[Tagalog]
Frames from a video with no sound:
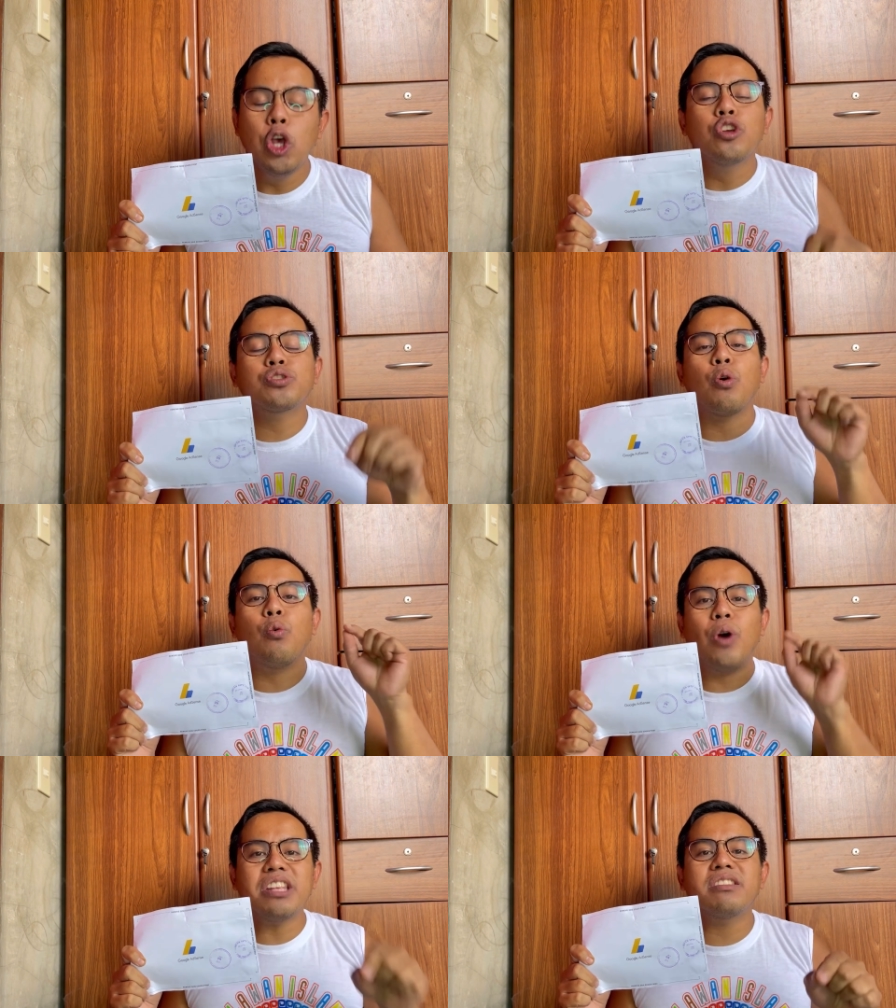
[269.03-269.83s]
So
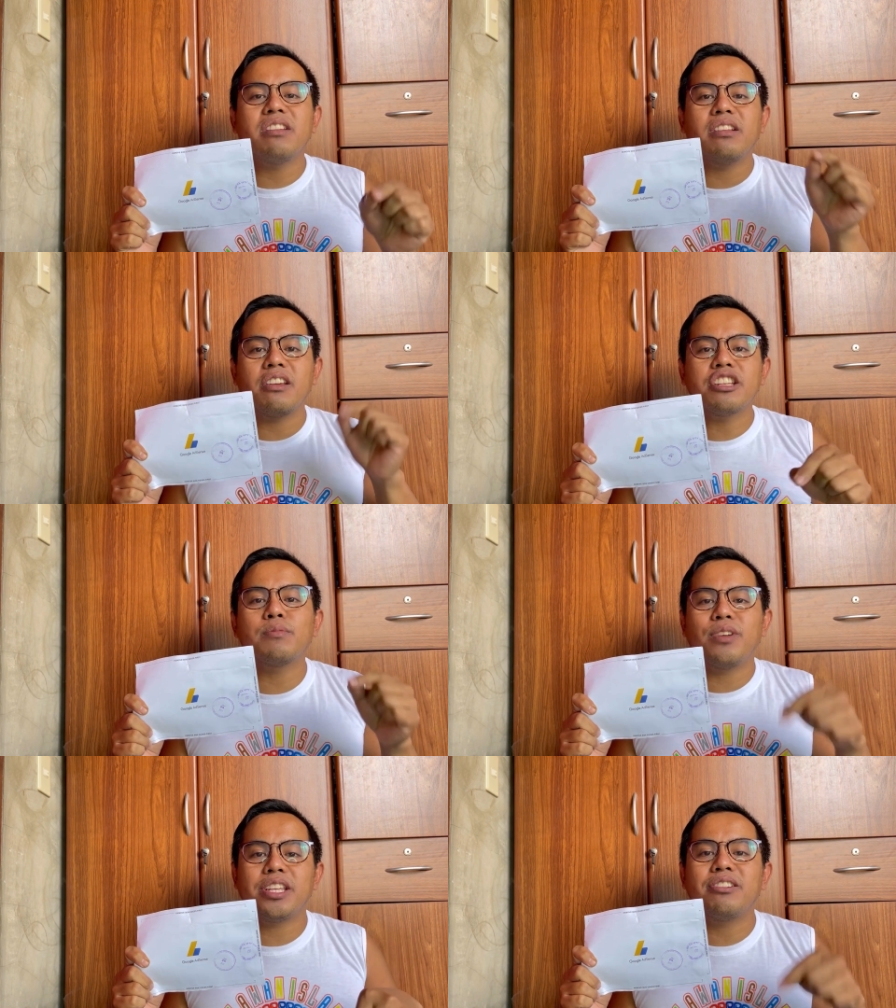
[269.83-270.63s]
once na na-reach
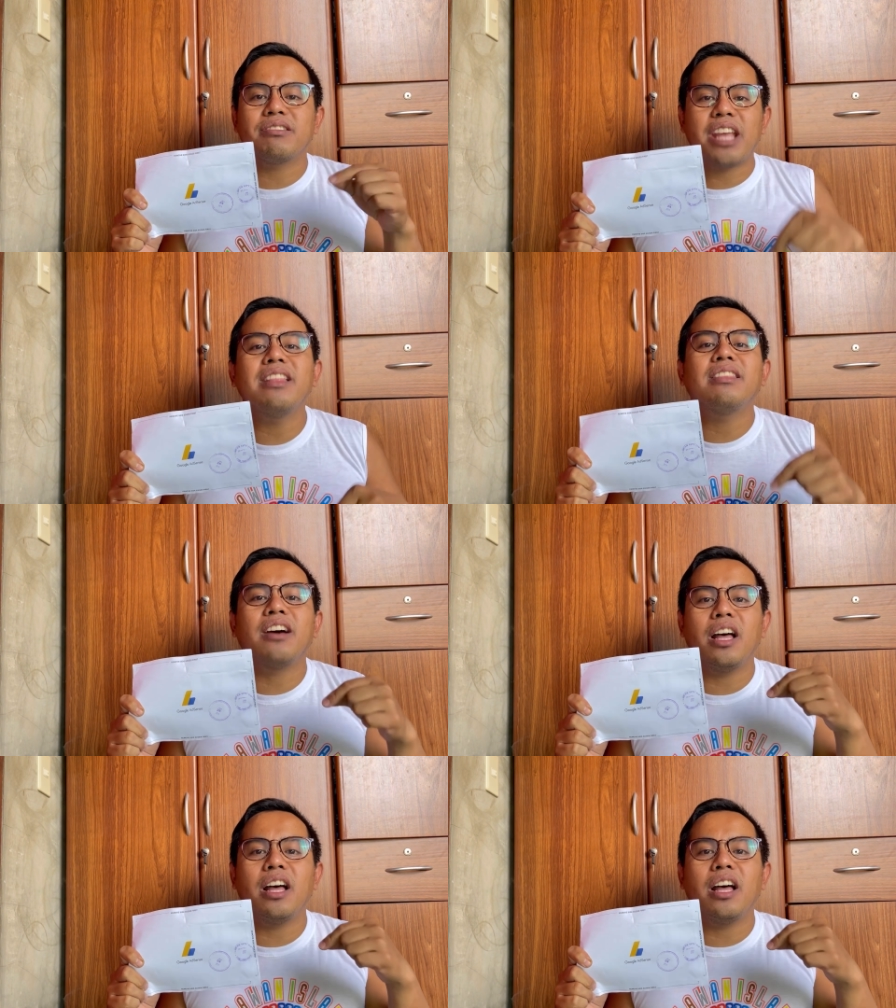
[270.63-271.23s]
mo na yung $10